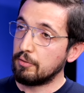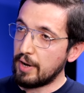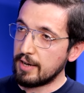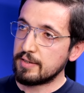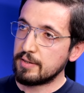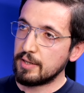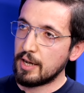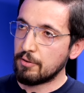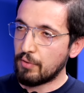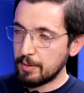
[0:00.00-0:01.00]
Ve
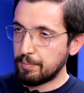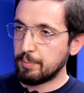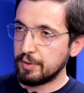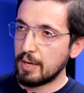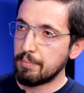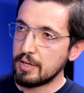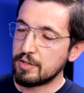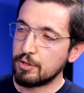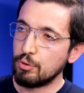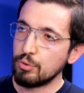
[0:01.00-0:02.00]
aslında White Paper'dan
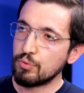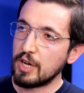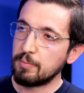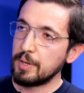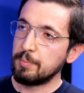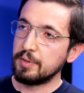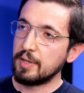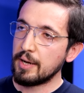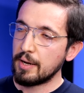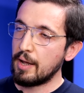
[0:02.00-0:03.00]
bahsediyoruz. White
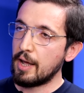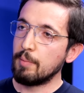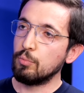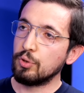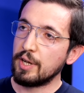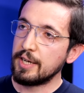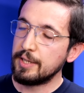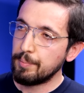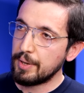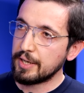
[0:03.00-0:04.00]
Paper'da hem burada
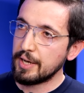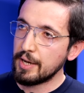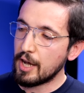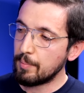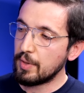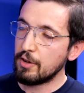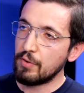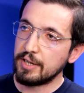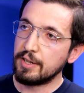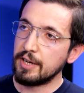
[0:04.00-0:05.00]
Adam Beck'e hem de
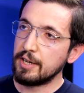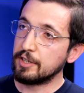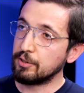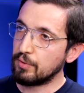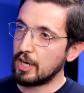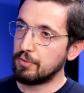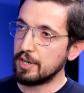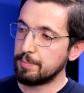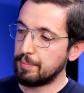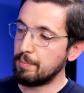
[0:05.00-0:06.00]
Veyda'ya atıflar
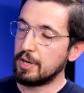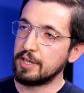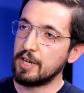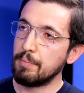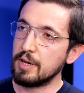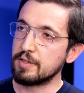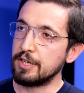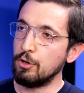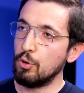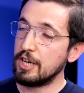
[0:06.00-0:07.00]
var. Be Money'den
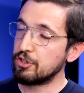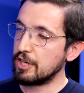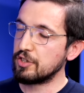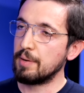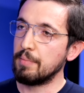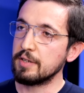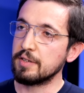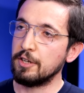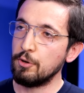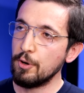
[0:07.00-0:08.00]
bahsediliyor, Hashcash'ten
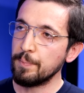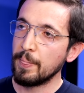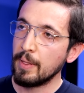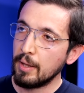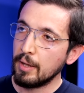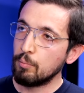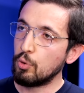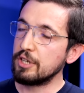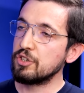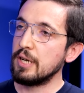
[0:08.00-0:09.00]
bahsediliyor.
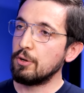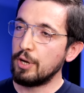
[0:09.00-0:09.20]
Bu açıdan